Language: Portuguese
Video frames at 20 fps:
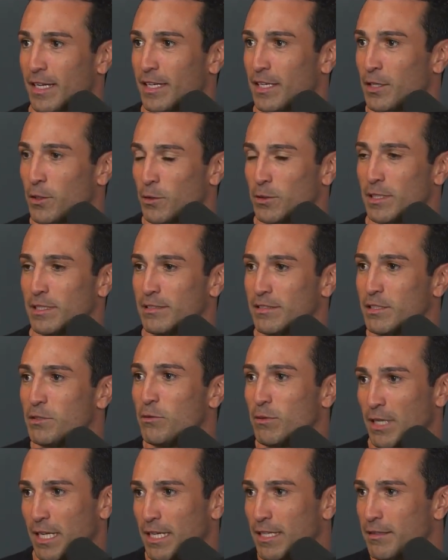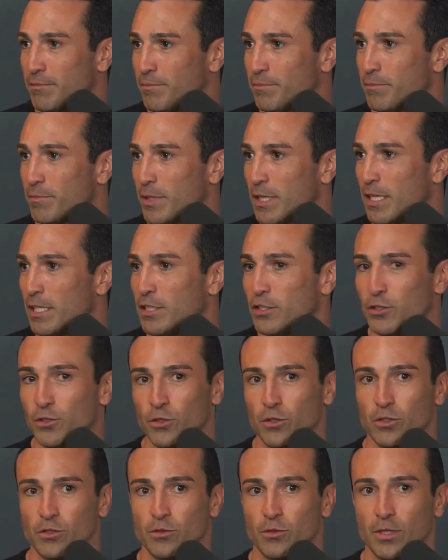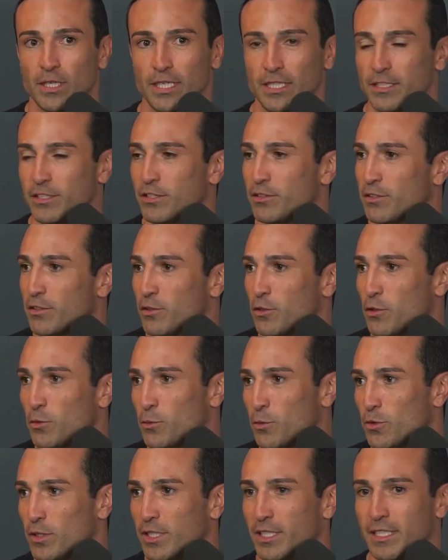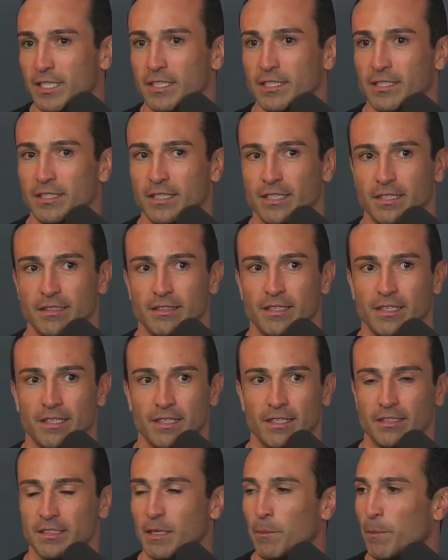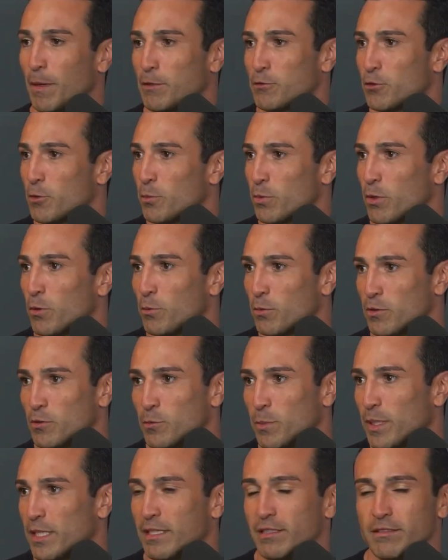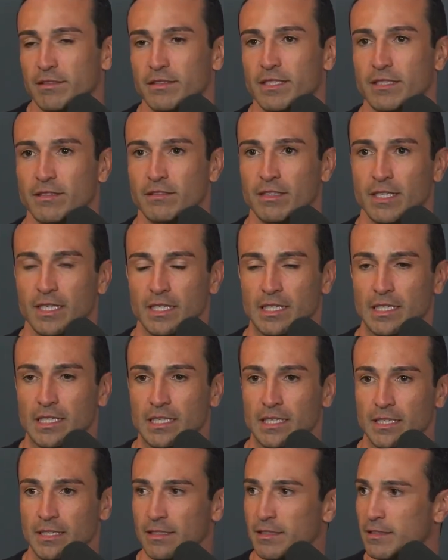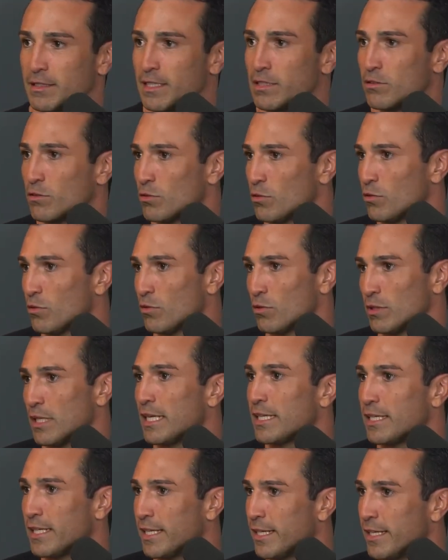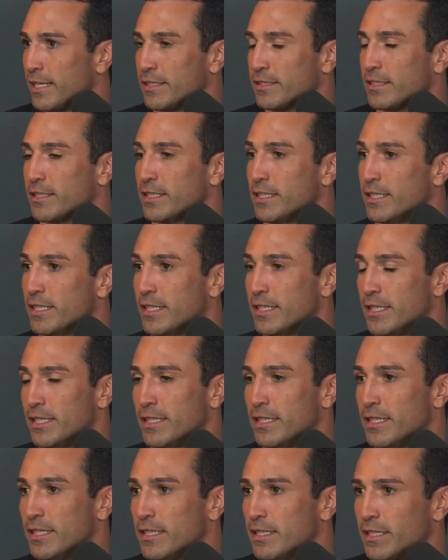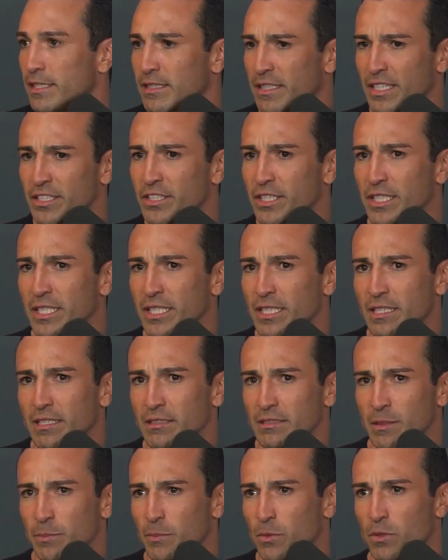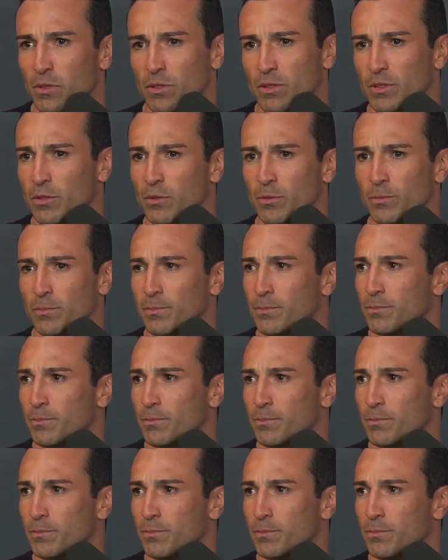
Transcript: eu nasci num lar religioso, eu acredito que todo mundo aqui né, é, já passou por algumas experiências dentro, da, dentro do, da igreja, né? E desde criança, pô, eu,